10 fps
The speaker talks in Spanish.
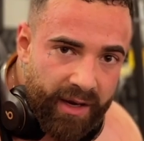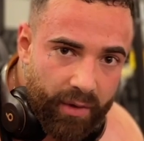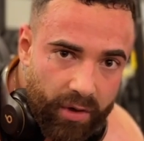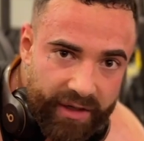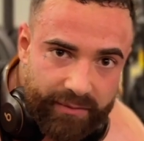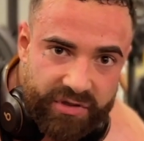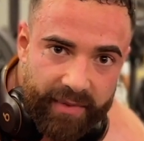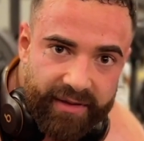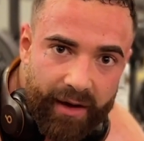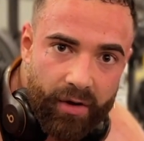Y bueno, ya hemos
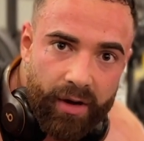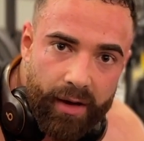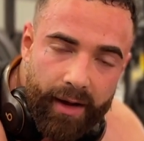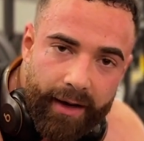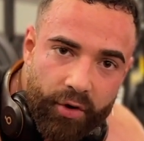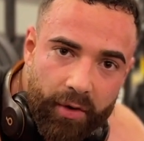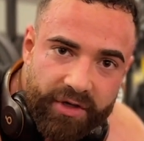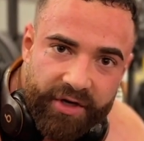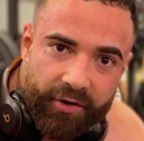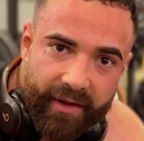empezado en el nuevo
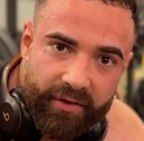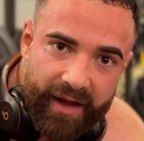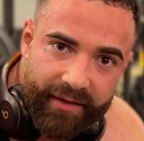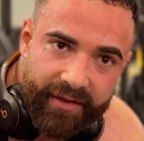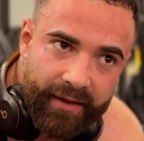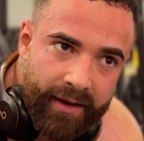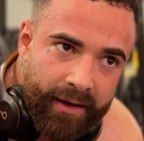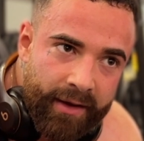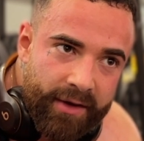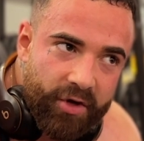gym, nueva ciudad,
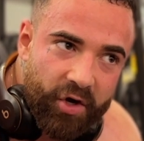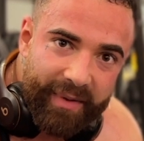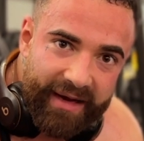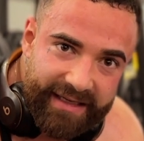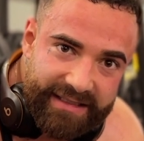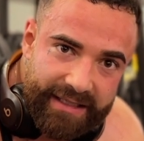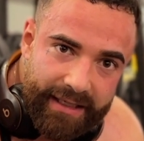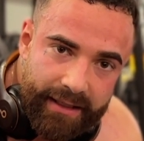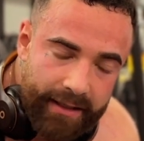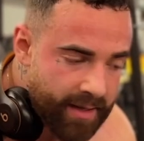nuevo país.
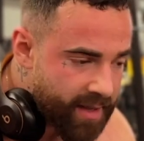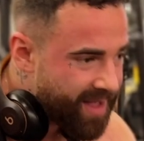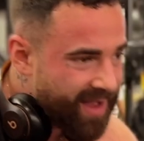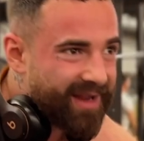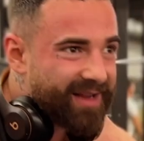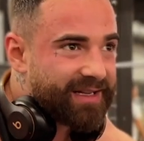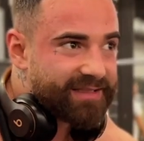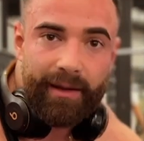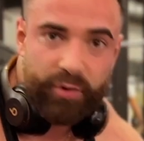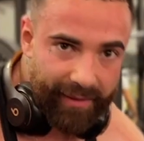esta
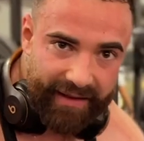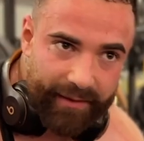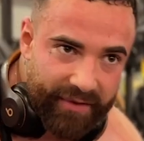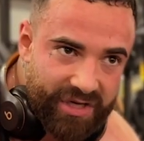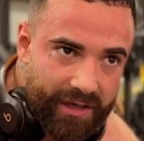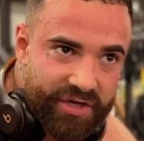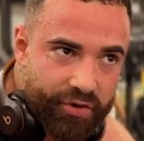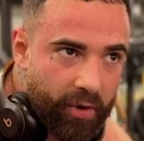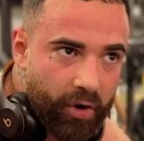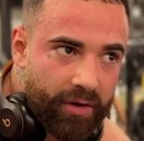de puta madre final se lo enseño un
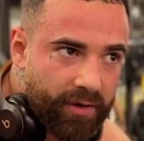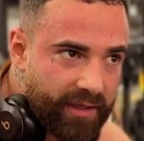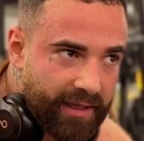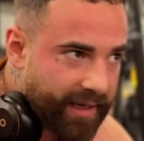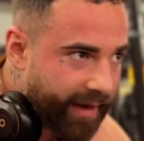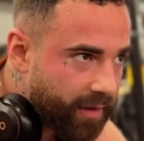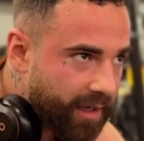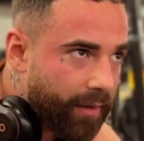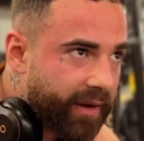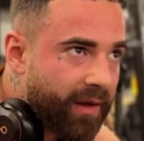poco, increíble,
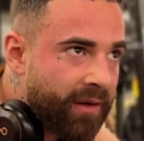la verdad.